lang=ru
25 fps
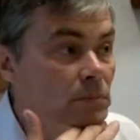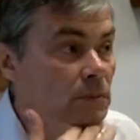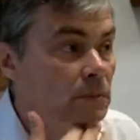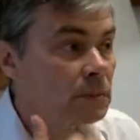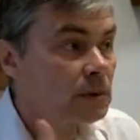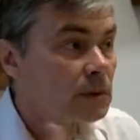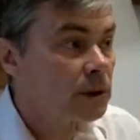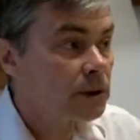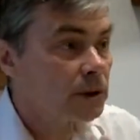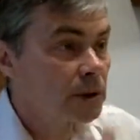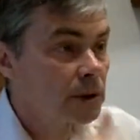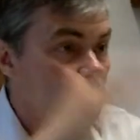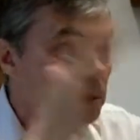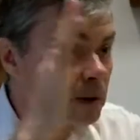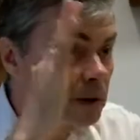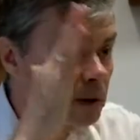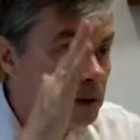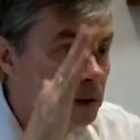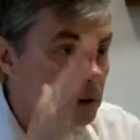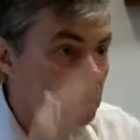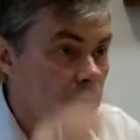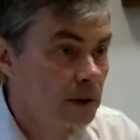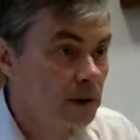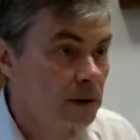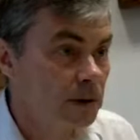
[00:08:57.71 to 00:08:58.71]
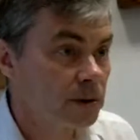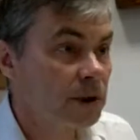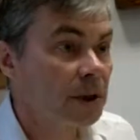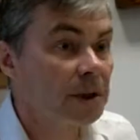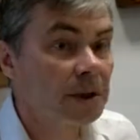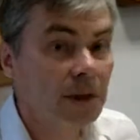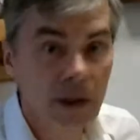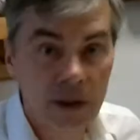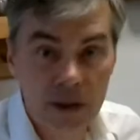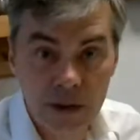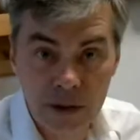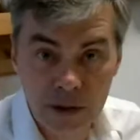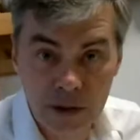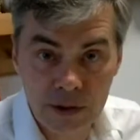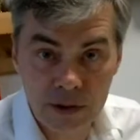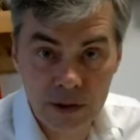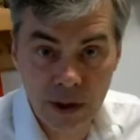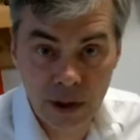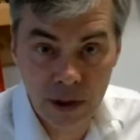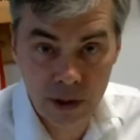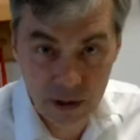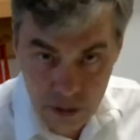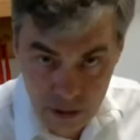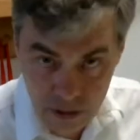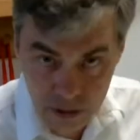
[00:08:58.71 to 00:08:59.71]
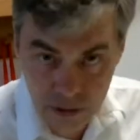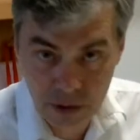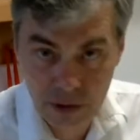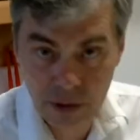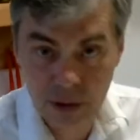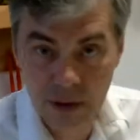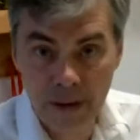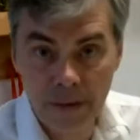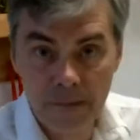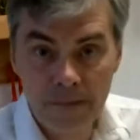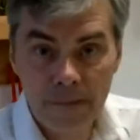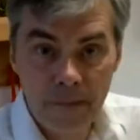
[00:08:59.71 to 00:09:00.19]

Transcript: Значит, заткнись, да? Окей.